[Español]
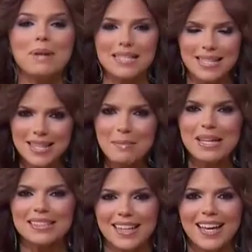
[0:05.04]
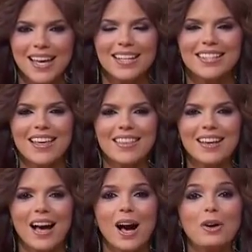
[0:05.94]
precisamente se
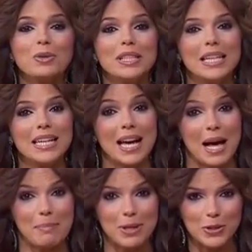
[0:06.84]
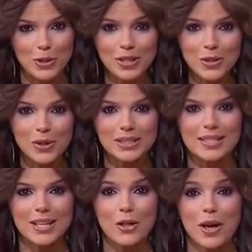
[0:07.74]
dedica a unir a personas con el
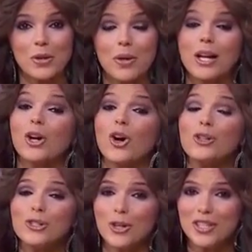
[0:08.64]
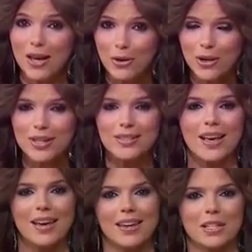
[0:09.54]
deseo de ayudar con soñadores
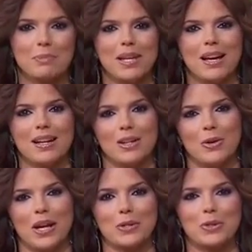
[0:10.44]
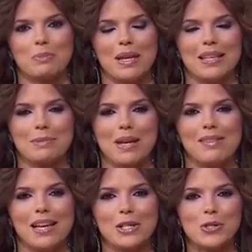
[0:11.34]
que aspiran a lograr sus metas. Para
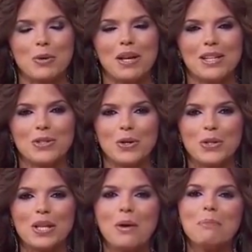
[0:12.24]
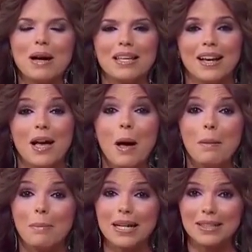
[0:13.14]
hablarnos sobre esto, hoy nos acompañan
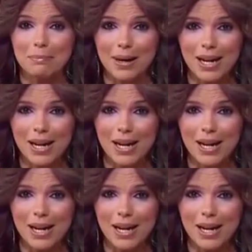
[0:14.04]
Martín